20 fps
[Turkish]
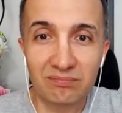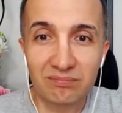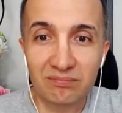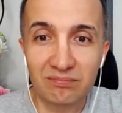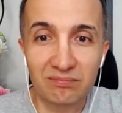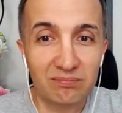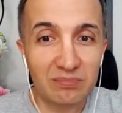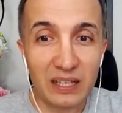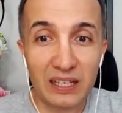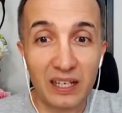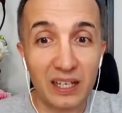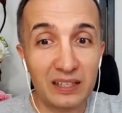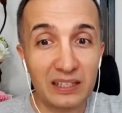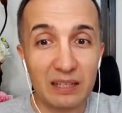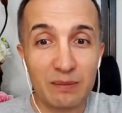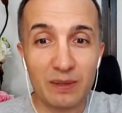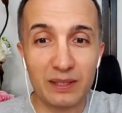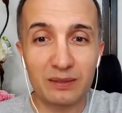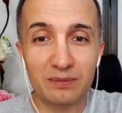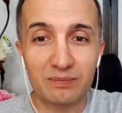Ben
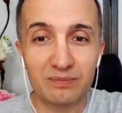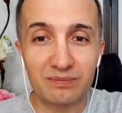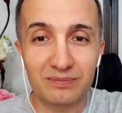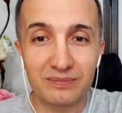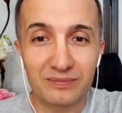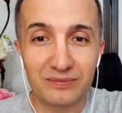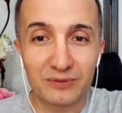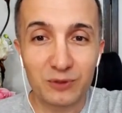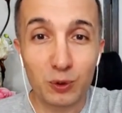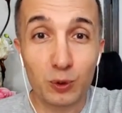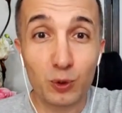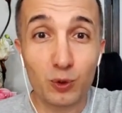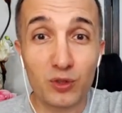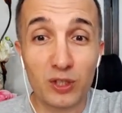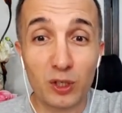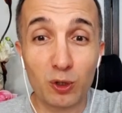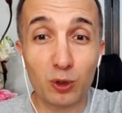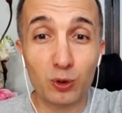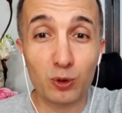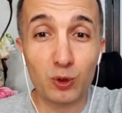anlamadım. Türkçe
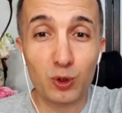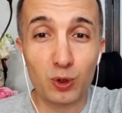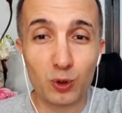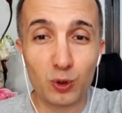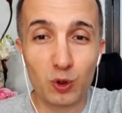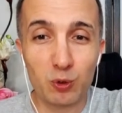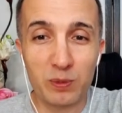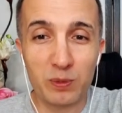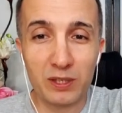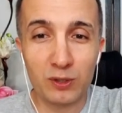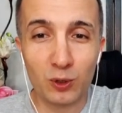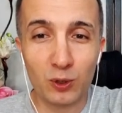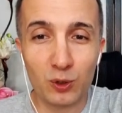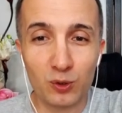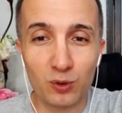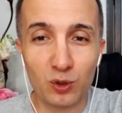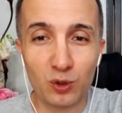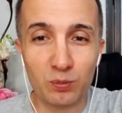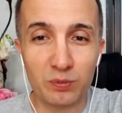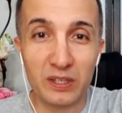konuşuyoruz biz
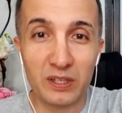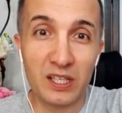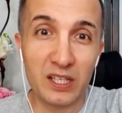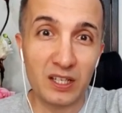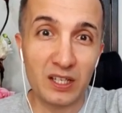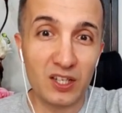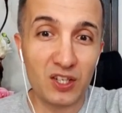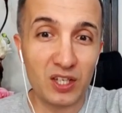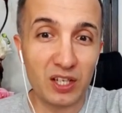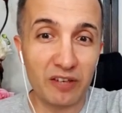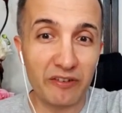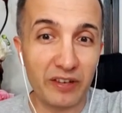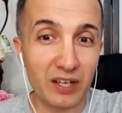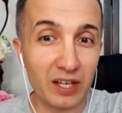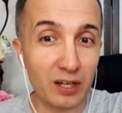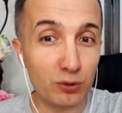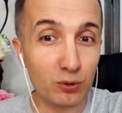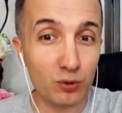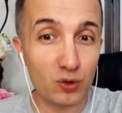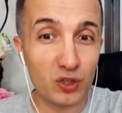dostum. İngilizce veya
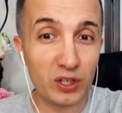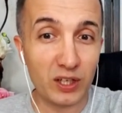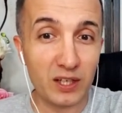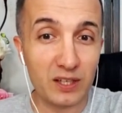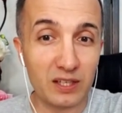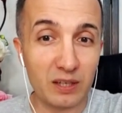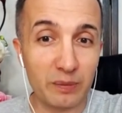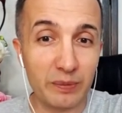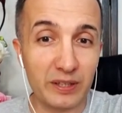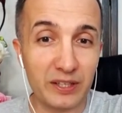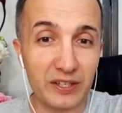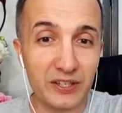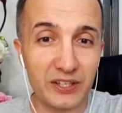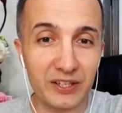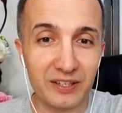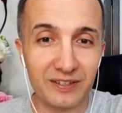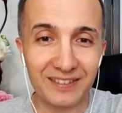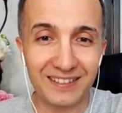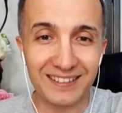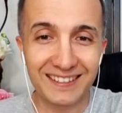Rusça yazabilirsin.
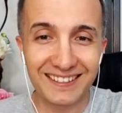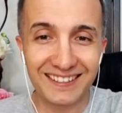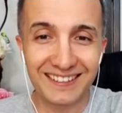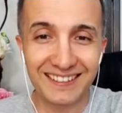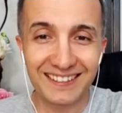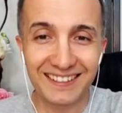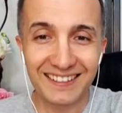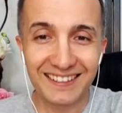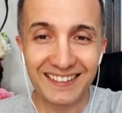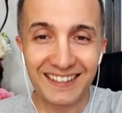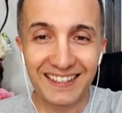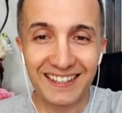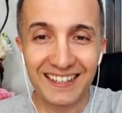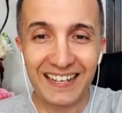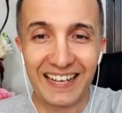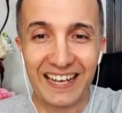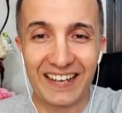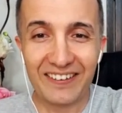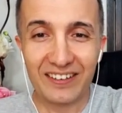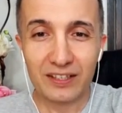
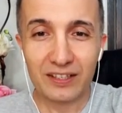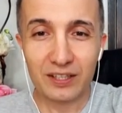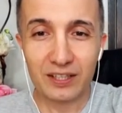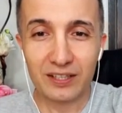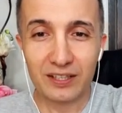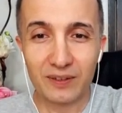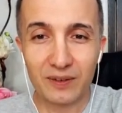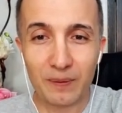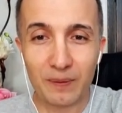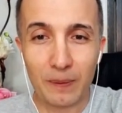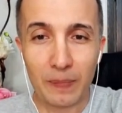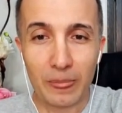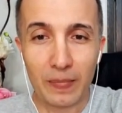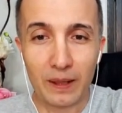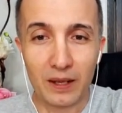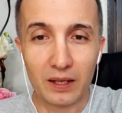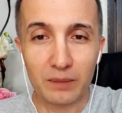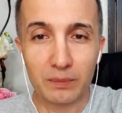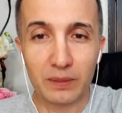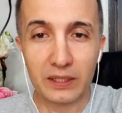Evet.
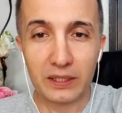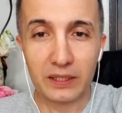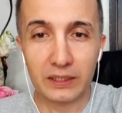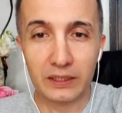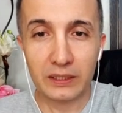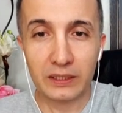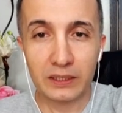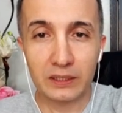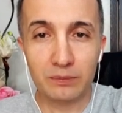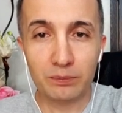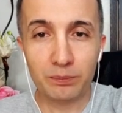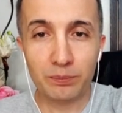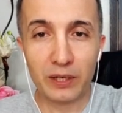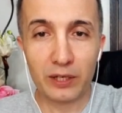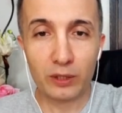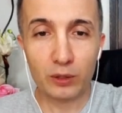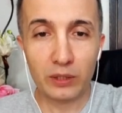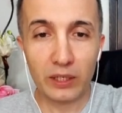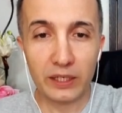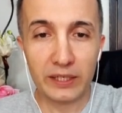Bakalım
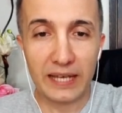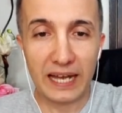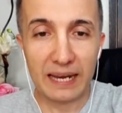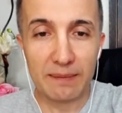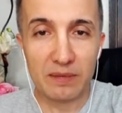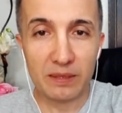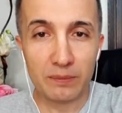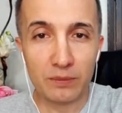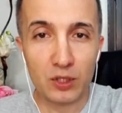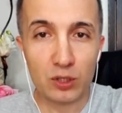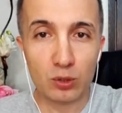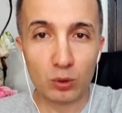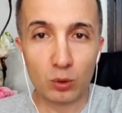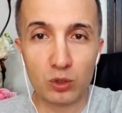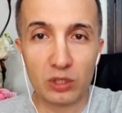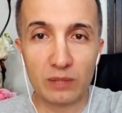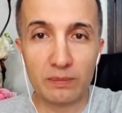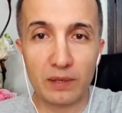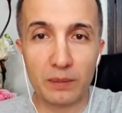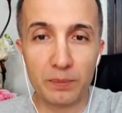parola gelmemiş. O
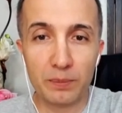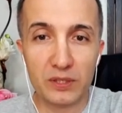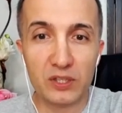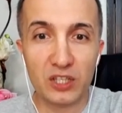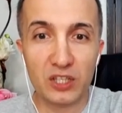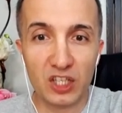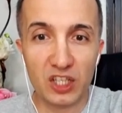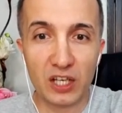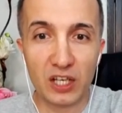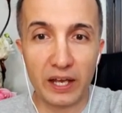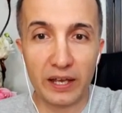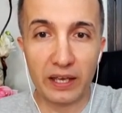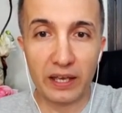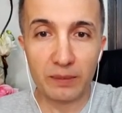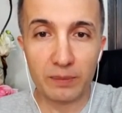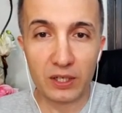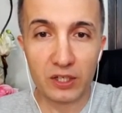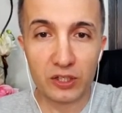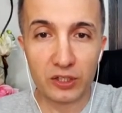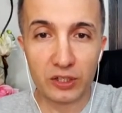zaman biz hikayeye
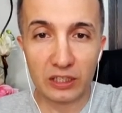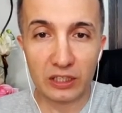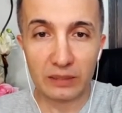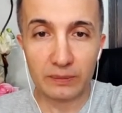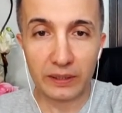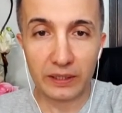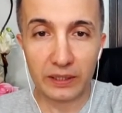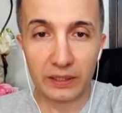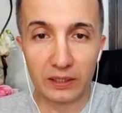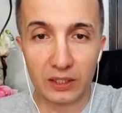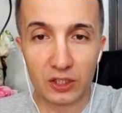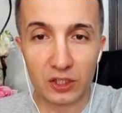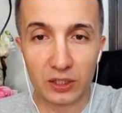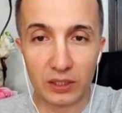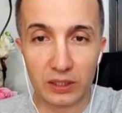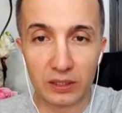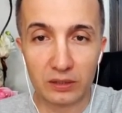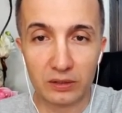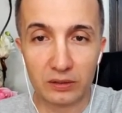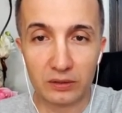başlayalım
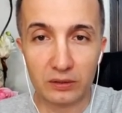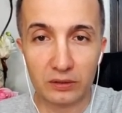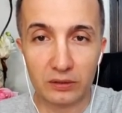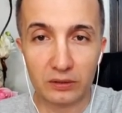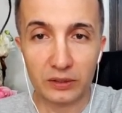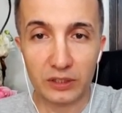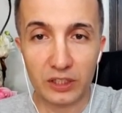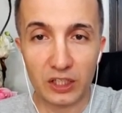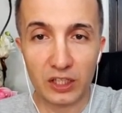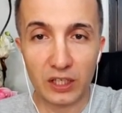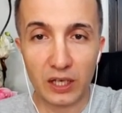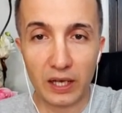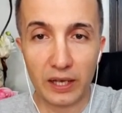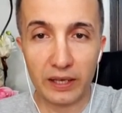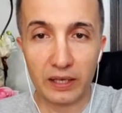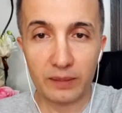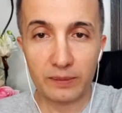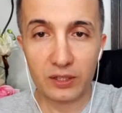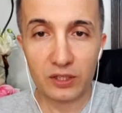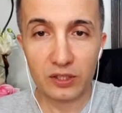arkadaşlar. Hikayeye
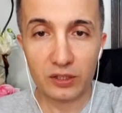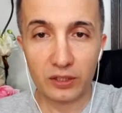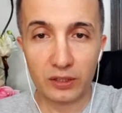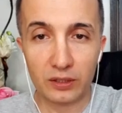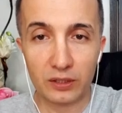başlayalım.